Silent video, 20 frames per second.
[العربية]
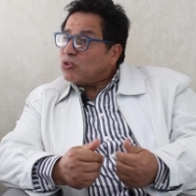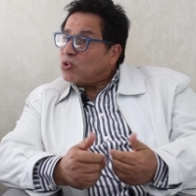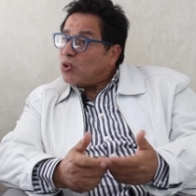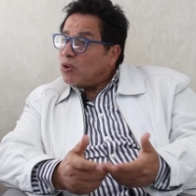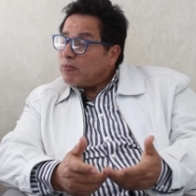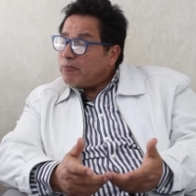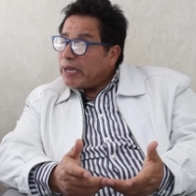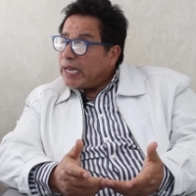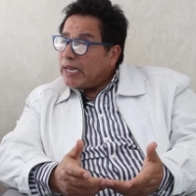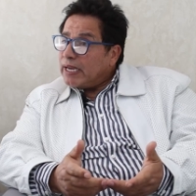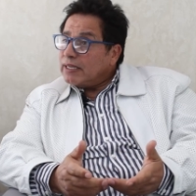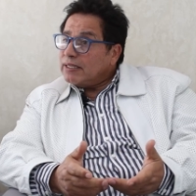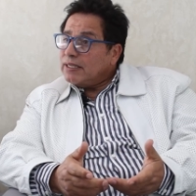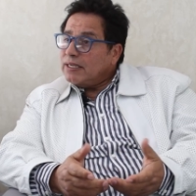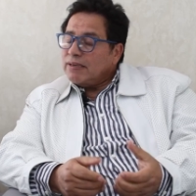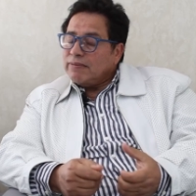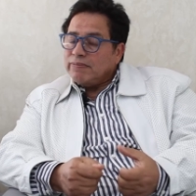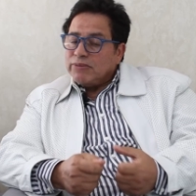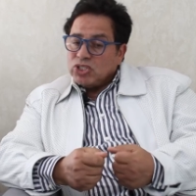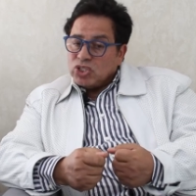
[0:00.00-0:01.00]
التربه
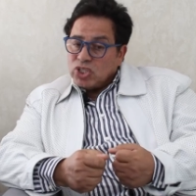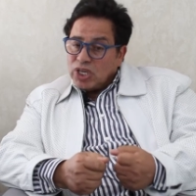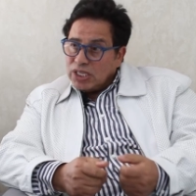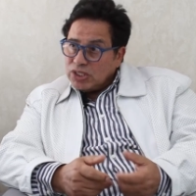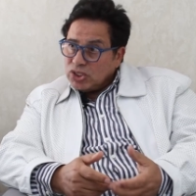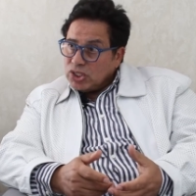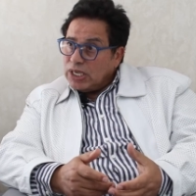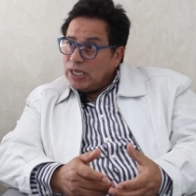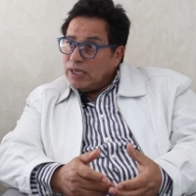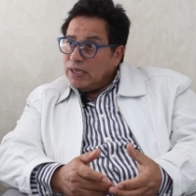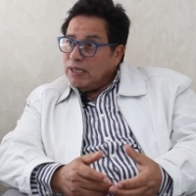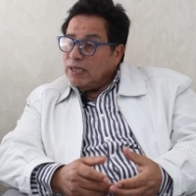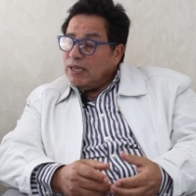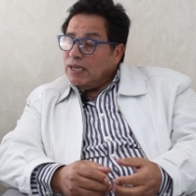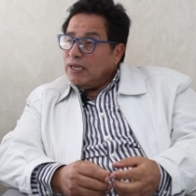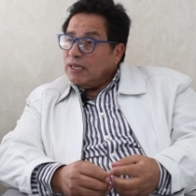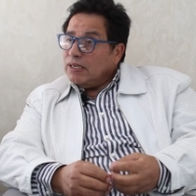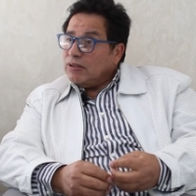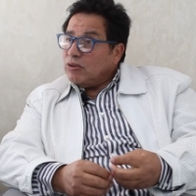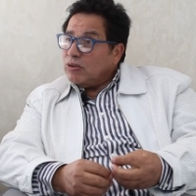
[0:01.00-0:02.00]
هذيك ماشي حجر
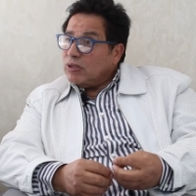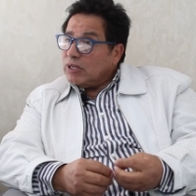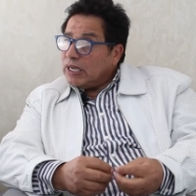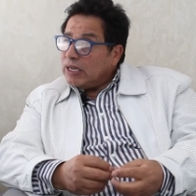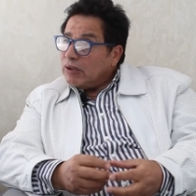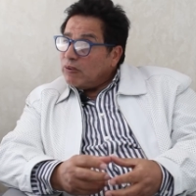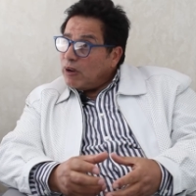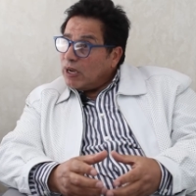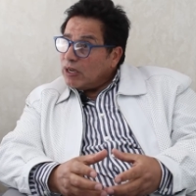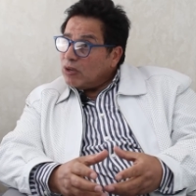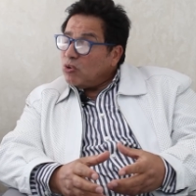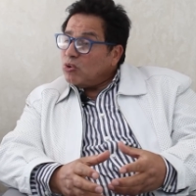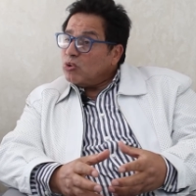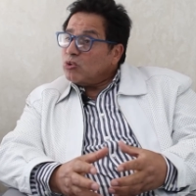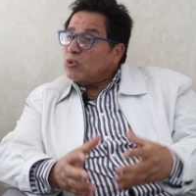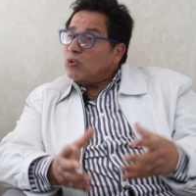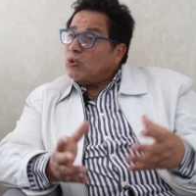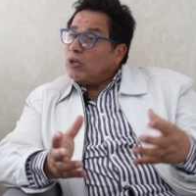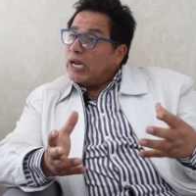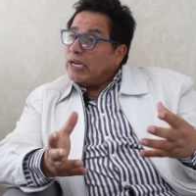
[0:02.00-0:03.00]
دونك كاين واحد
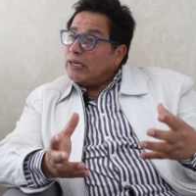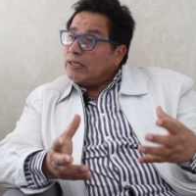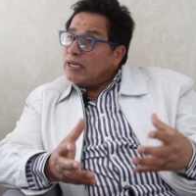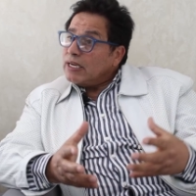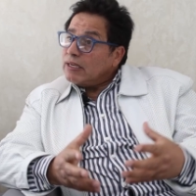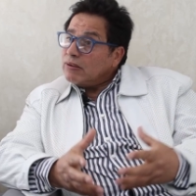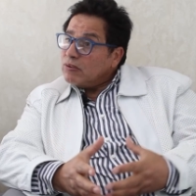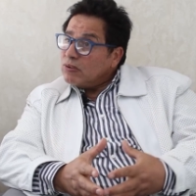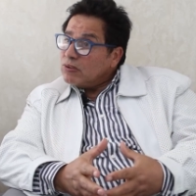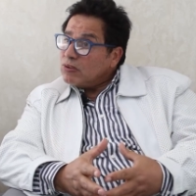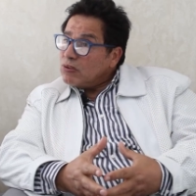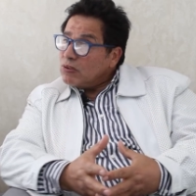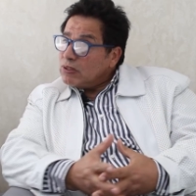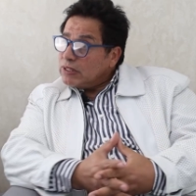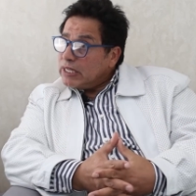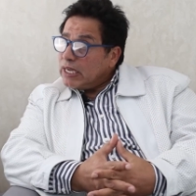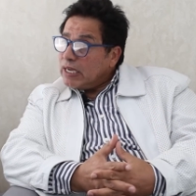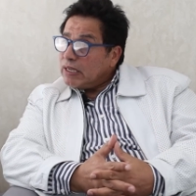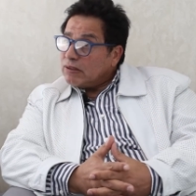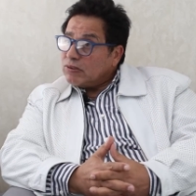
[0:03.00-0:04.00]
الخطوره على النزول
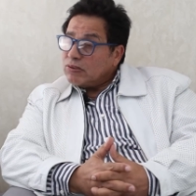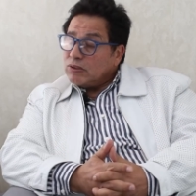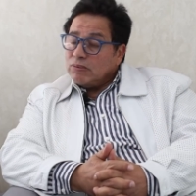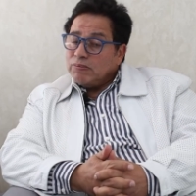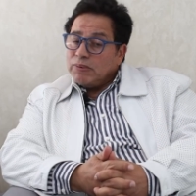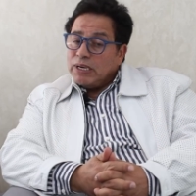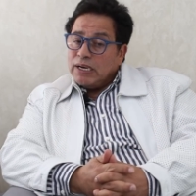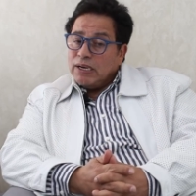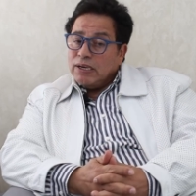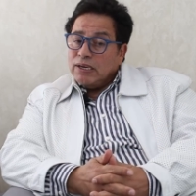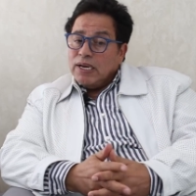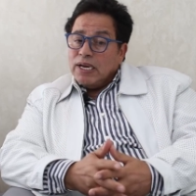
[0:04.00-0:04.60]
ديال التربه